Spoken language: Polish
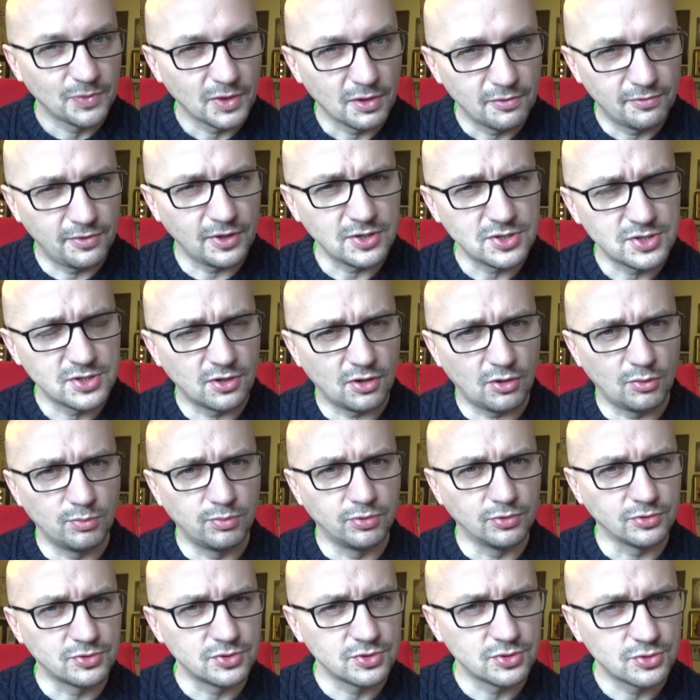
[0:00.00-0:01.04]
Weź się
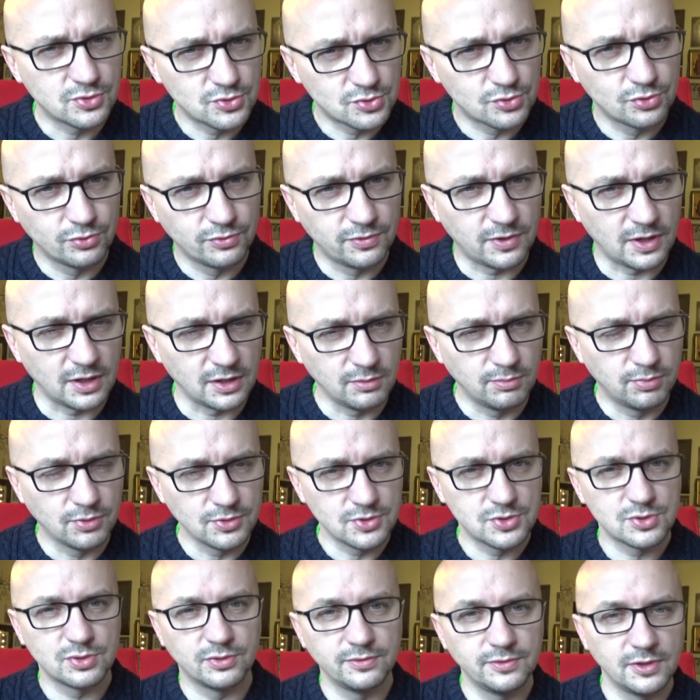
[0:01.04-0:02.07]
obudź, czuwaj,
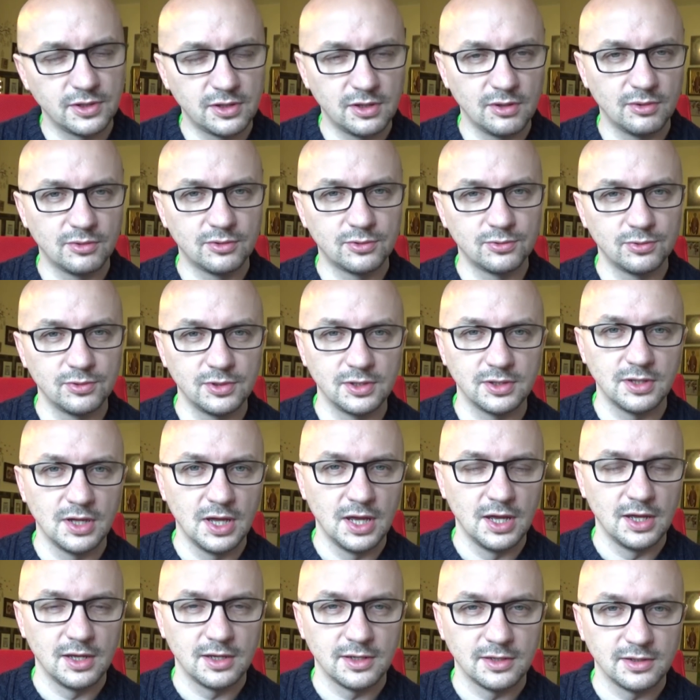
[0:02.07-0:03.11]
bądź człowiekiem, który
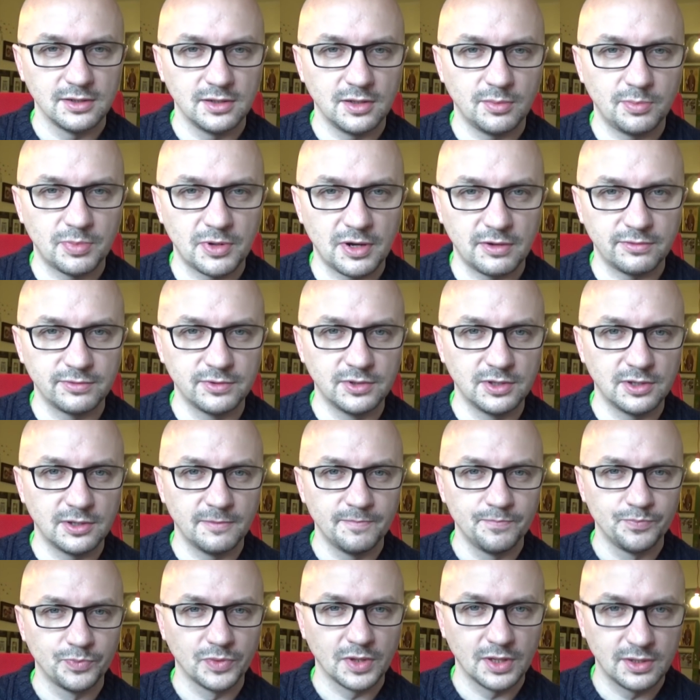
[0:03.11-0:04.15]
naprawdę
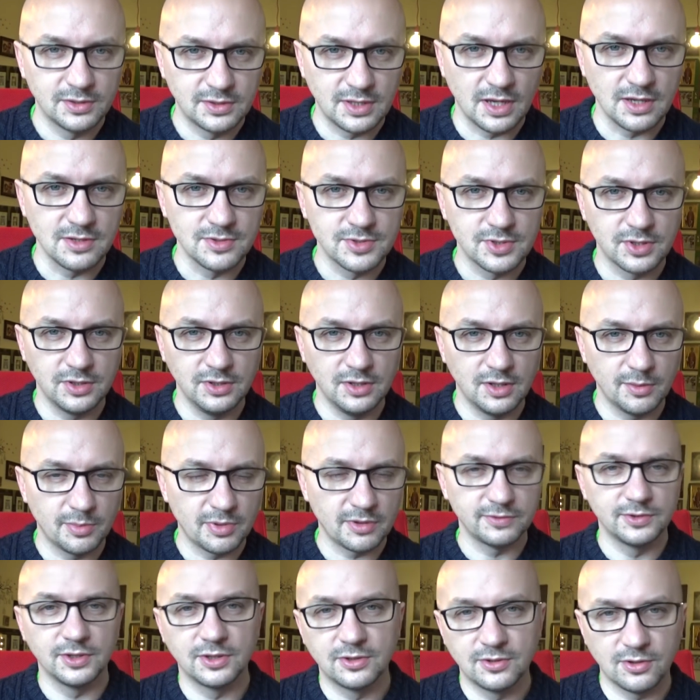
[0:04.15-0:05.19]
tęskni,
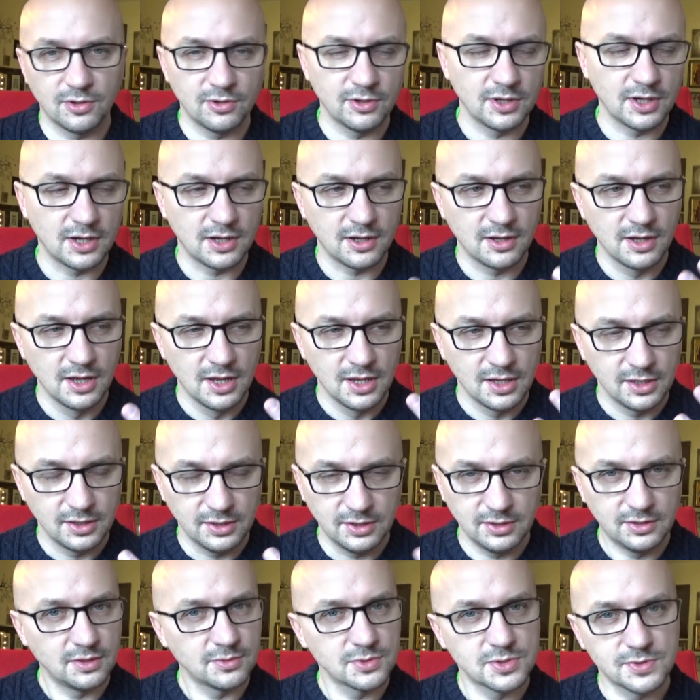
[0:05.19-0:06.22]
naprawdę kocha
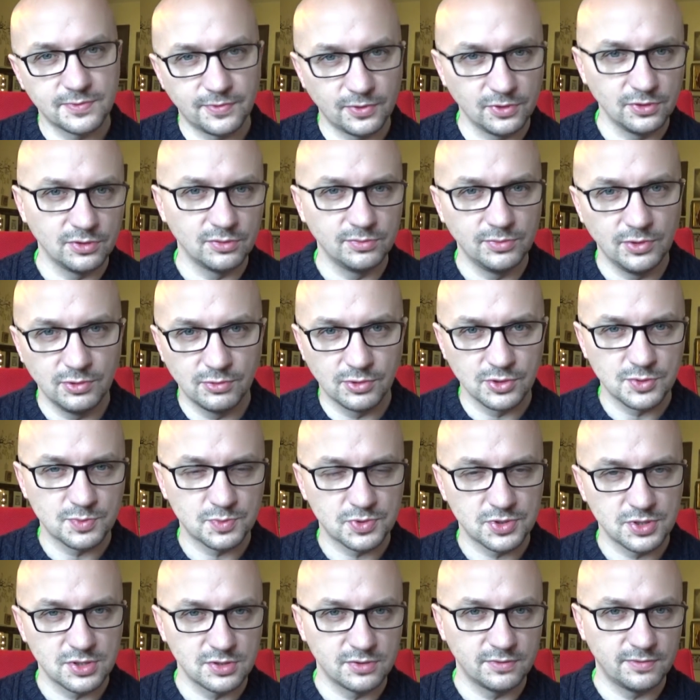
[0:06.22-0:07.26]
i tę swoją miłość
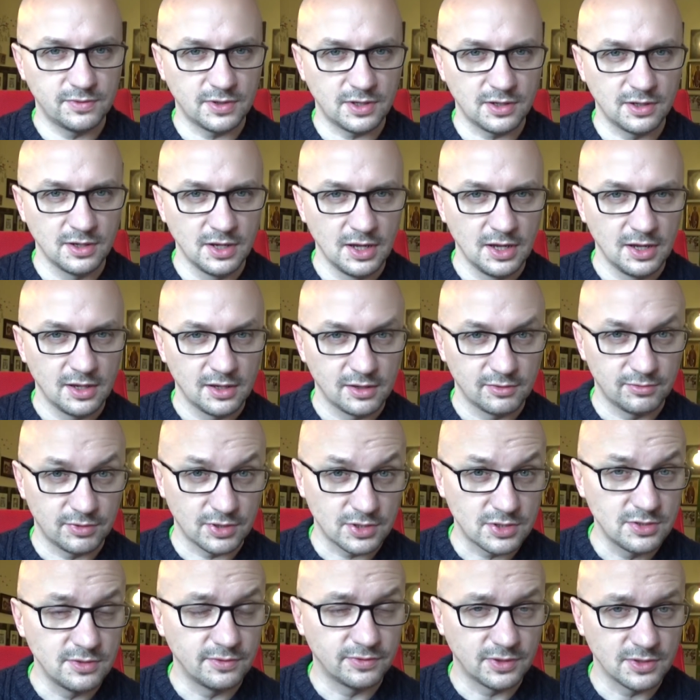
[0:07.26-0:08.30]
przeżywa
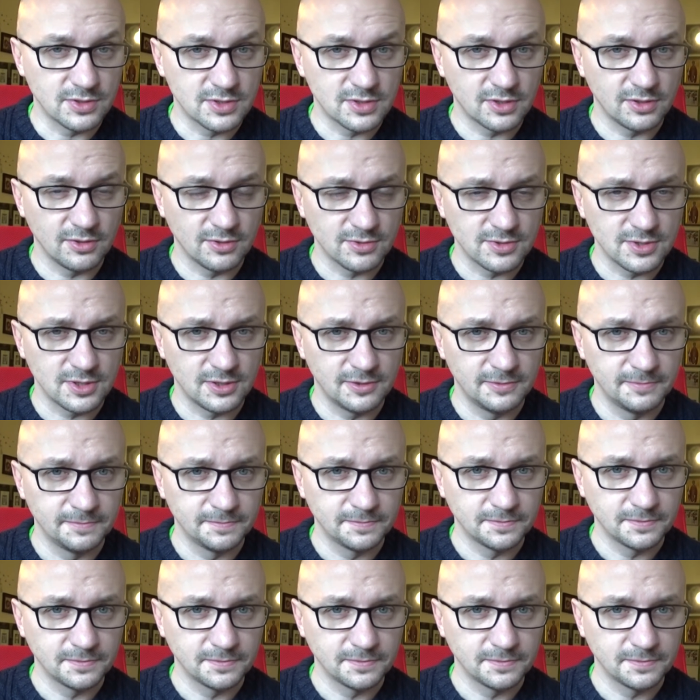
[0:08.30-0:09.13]
właśnie w tęsknocie.